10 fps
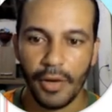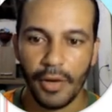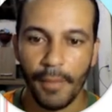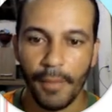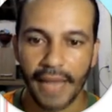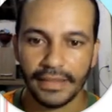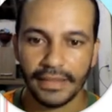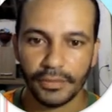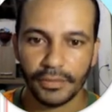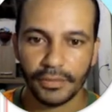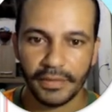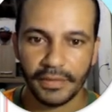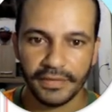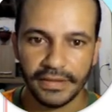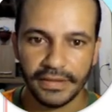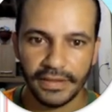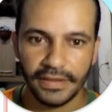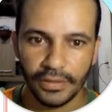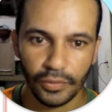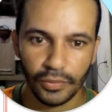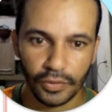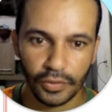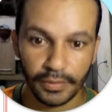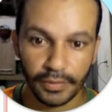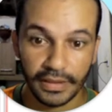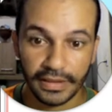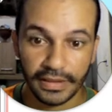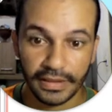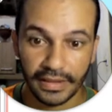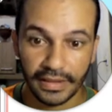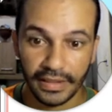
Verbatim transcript: parte da superfície do nosso planeta Terra